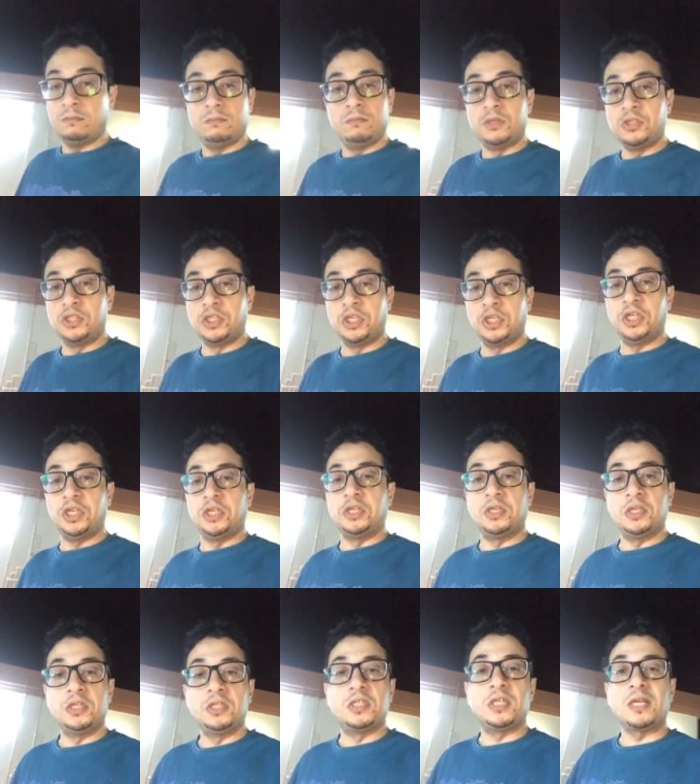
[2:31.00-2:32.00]
من جديد
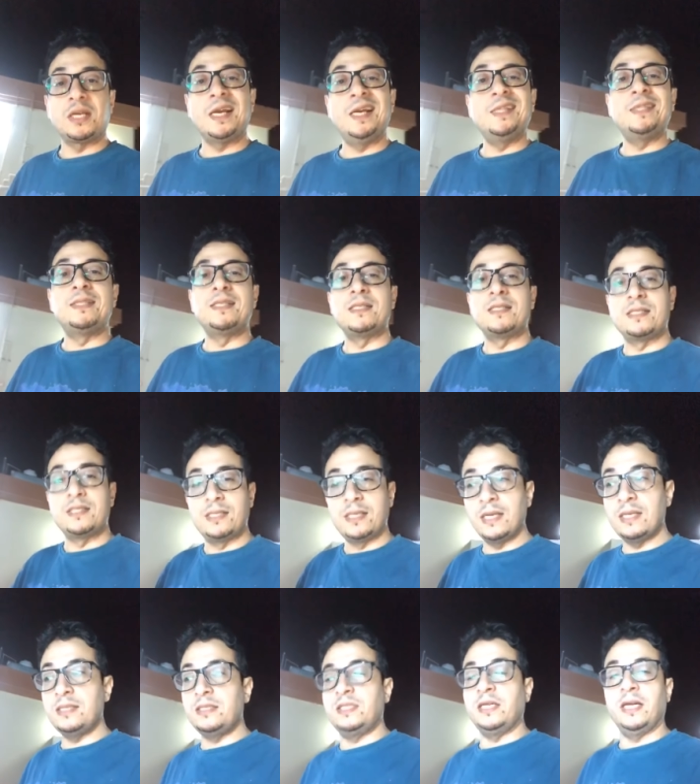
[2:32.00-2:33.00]
انت راح
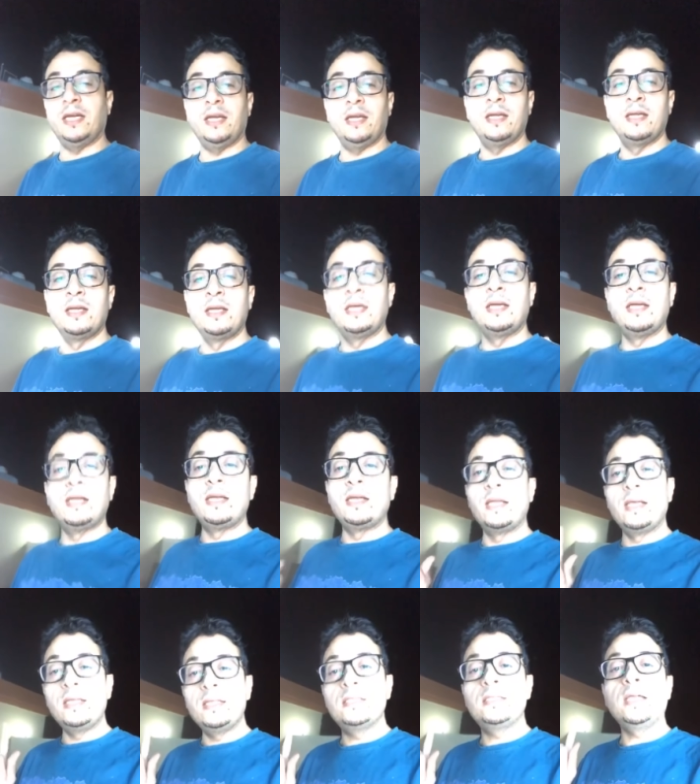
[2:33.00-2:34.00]
تسترجع
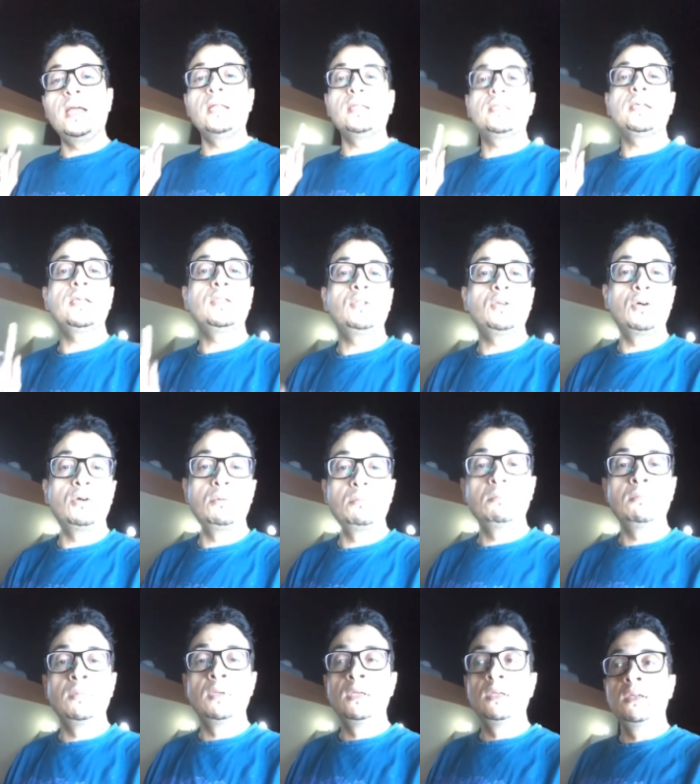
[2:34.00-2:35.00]
اللي انت اعطيتهم
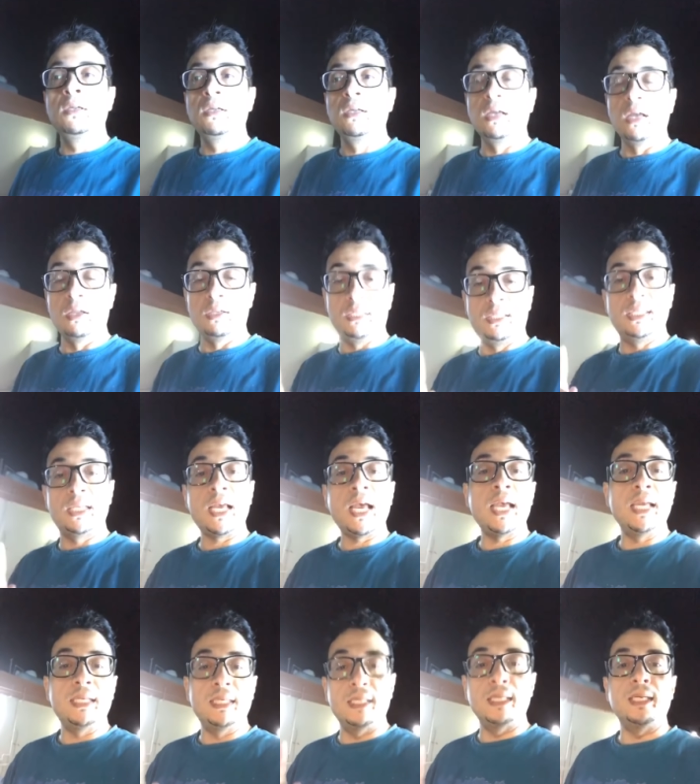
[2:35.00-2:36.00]

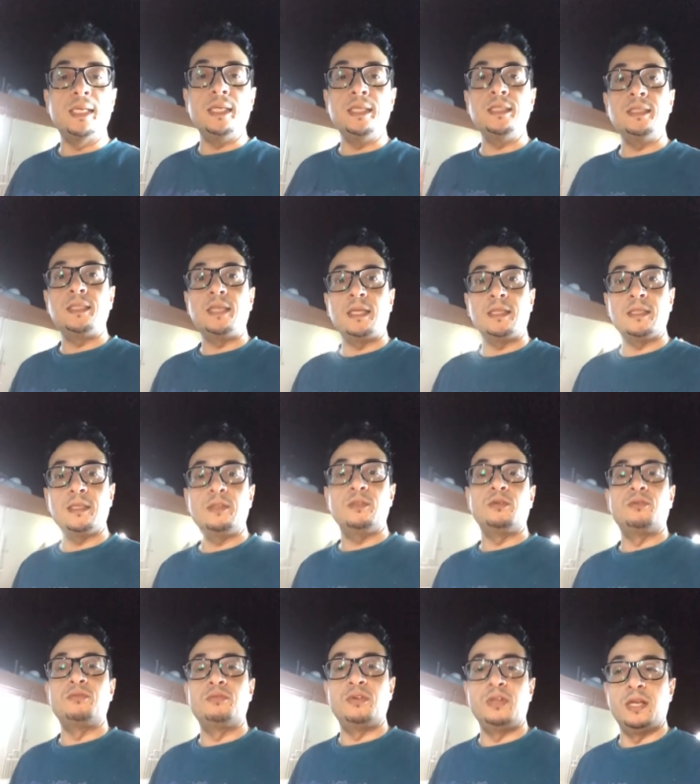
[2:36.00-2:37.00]
الزايد اللي انت
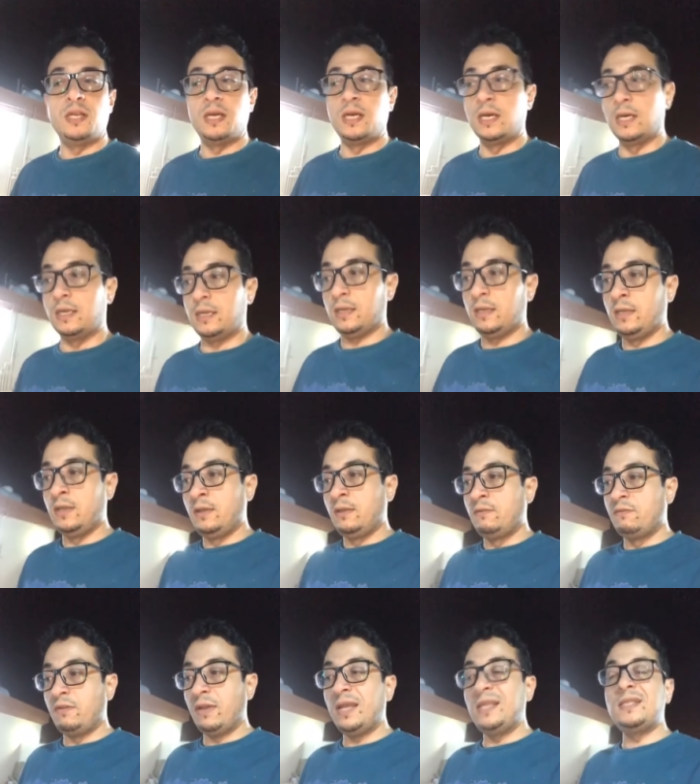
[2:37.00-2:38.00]
اعطيتهم في النهار
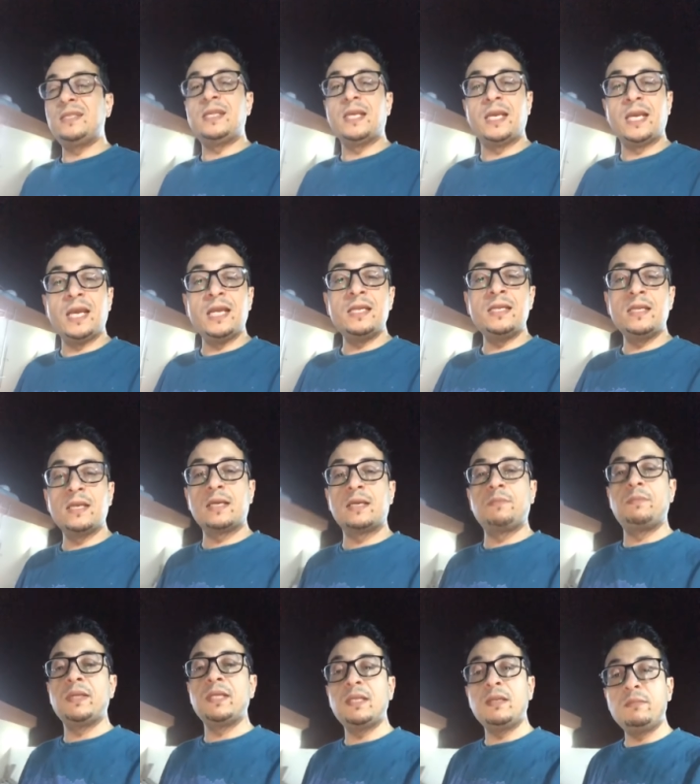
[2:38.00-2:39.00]
فانت كانك
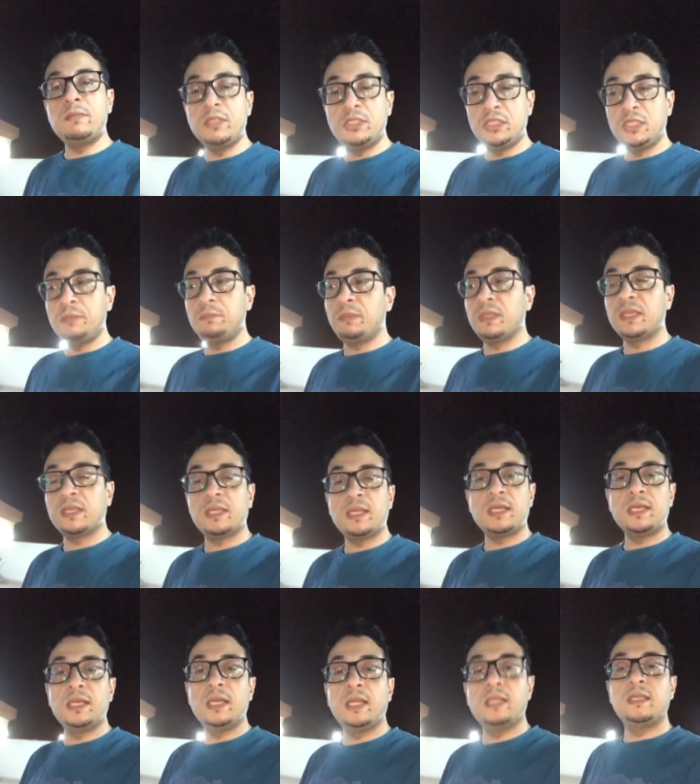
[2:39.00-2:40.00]
بدل ما تجيب
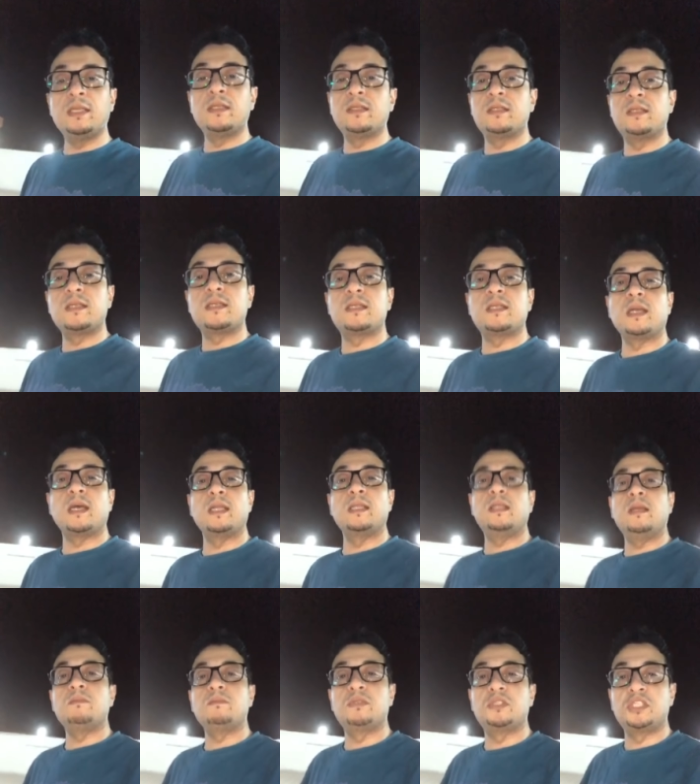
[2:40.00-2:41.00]
بطاريات انت
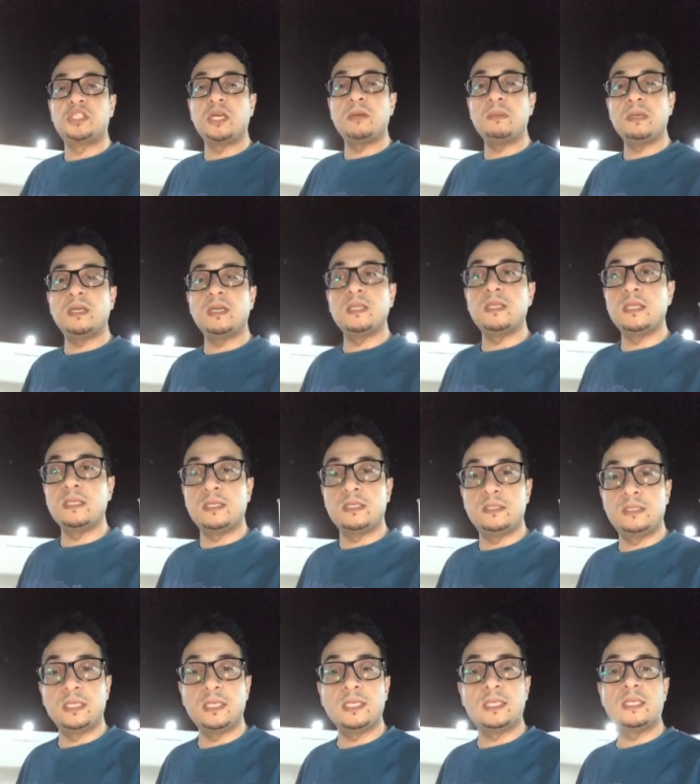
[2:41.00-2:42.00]
استخدمت شبكتك
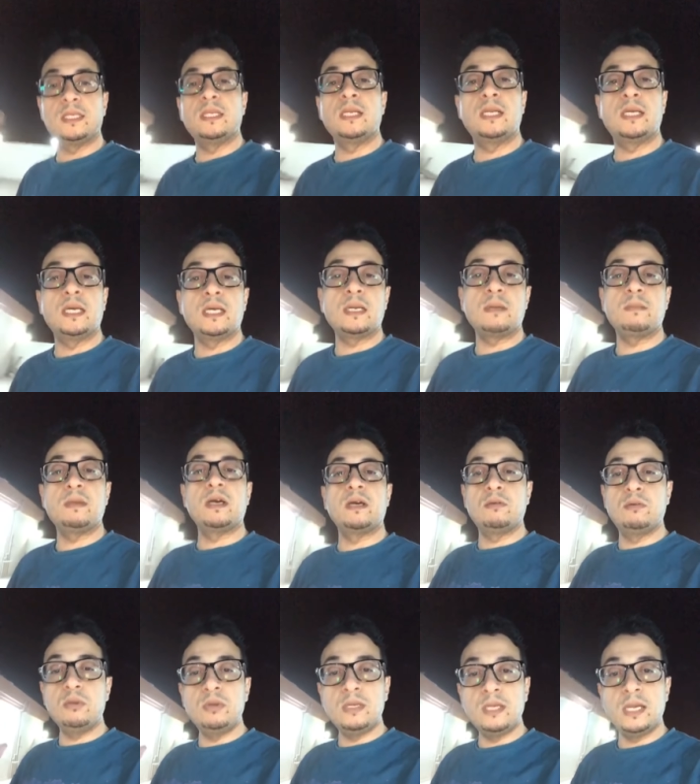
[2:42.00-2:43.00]
شركه الكهرباء
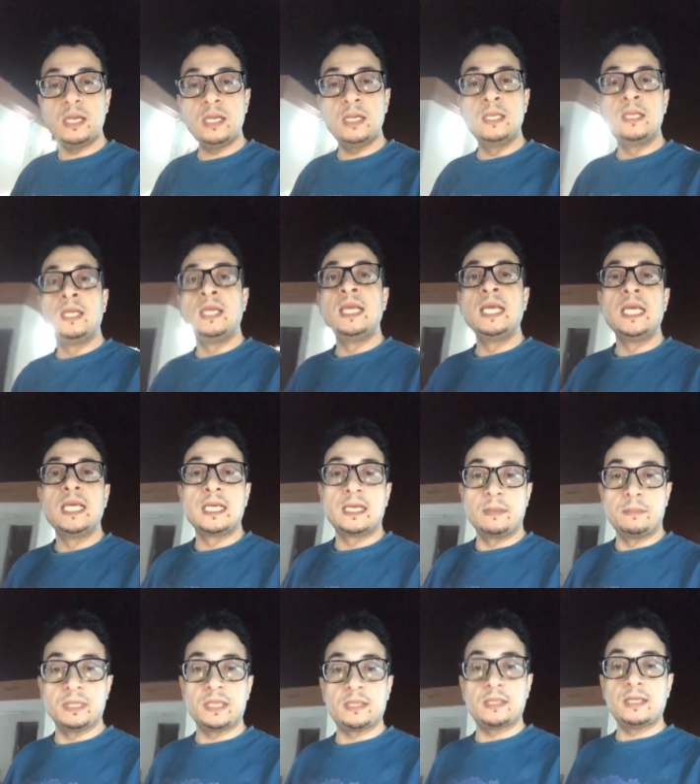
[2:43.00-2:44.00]
كلها
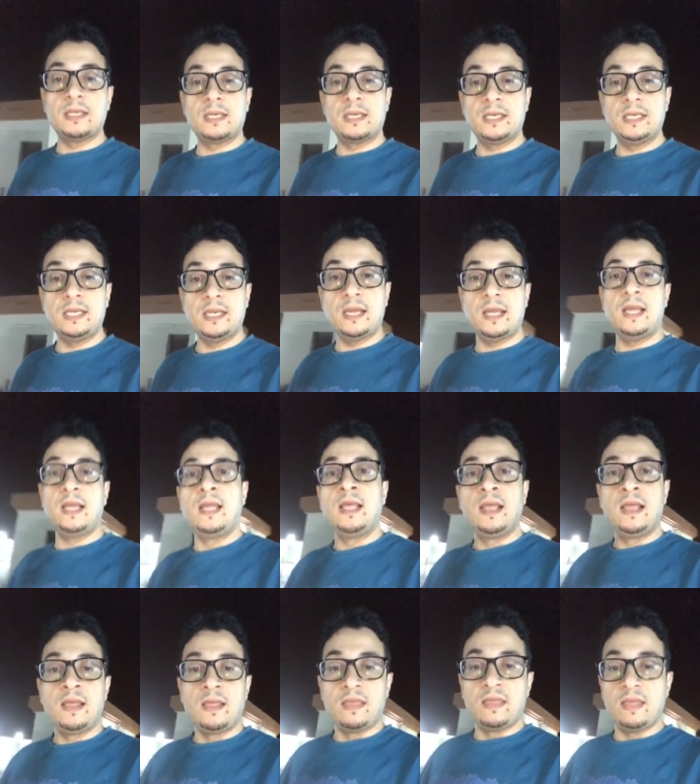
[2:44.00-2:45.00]
كبطاريه
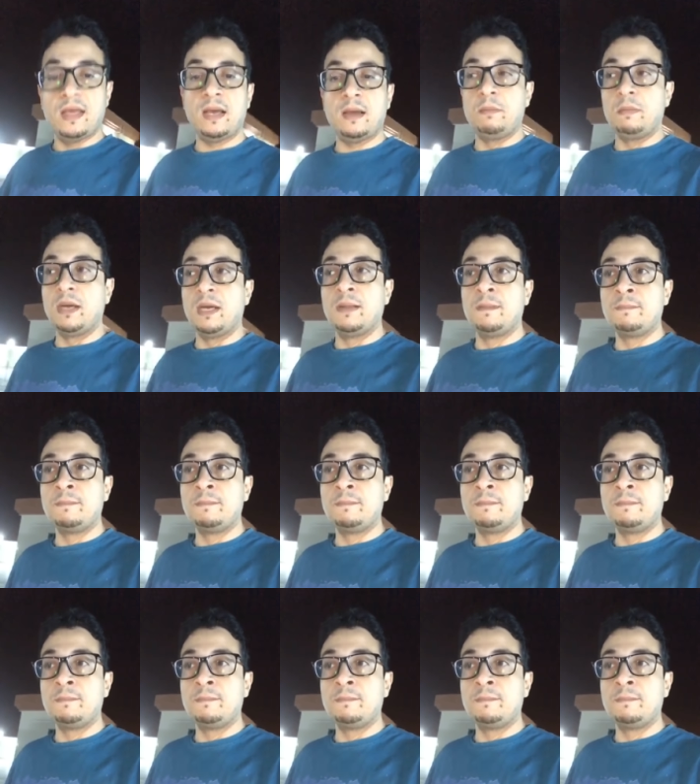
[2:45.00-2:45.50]
ضخمه